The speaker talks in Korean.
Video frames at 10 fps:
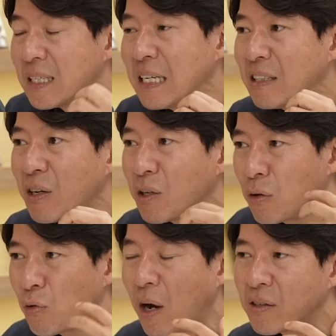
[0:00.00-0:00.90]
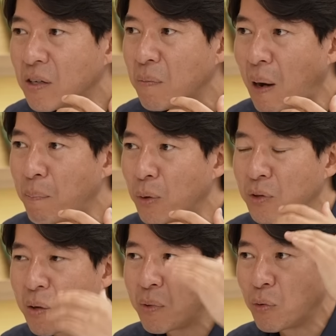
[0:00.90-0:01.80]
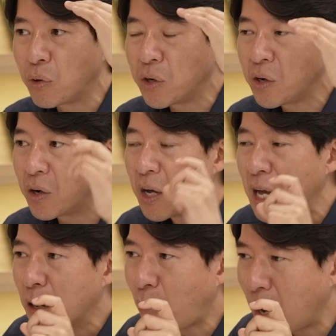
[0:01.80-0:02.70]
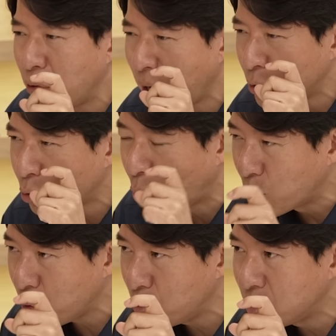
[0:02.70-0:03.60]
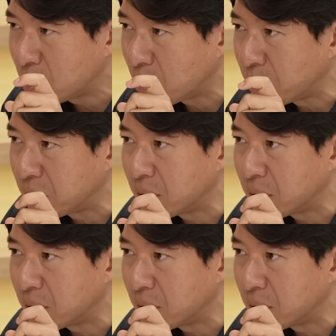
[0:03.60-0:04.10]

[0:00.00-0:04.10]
그래서 이런 과정이 반복되면 오히려 과거에 아주 공교로운 지점이